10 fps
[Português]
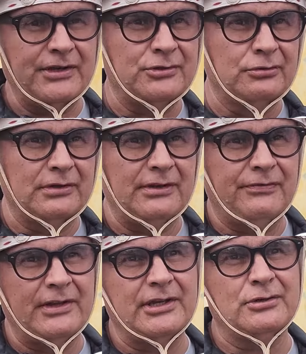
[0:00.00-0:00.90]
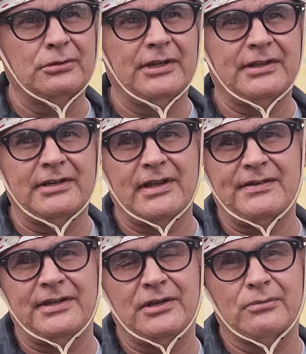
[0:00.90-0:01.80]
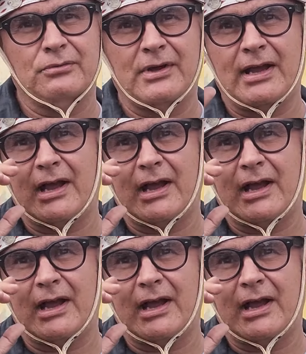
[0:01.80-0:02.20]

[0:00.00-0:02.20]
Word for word: em, ju, em 20 de julho de 35. O que é que